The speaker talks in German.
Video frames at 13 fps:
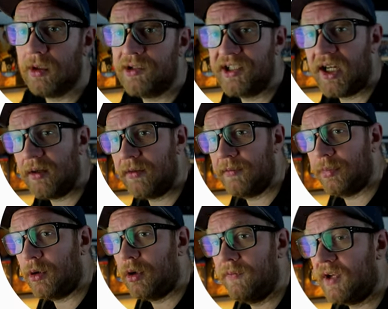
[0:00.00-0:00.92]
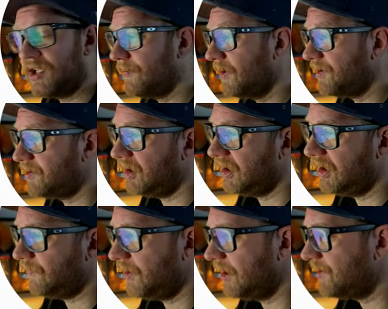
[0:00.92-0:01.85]
auch sagen, boah, weißt du was, nee,
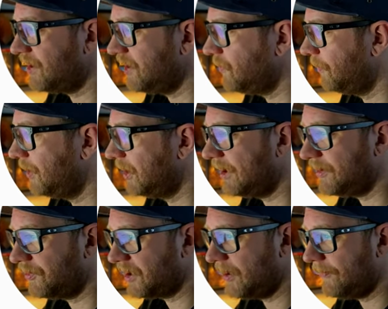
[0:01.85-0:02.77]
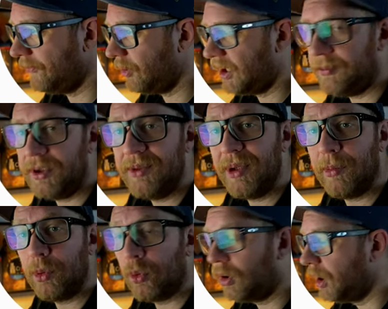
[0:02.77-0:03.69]
ich will jetzt hier nicht so viel Geld ausgeben für ein
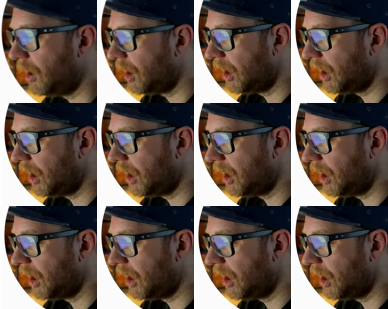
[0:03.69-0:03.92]
Pipapo.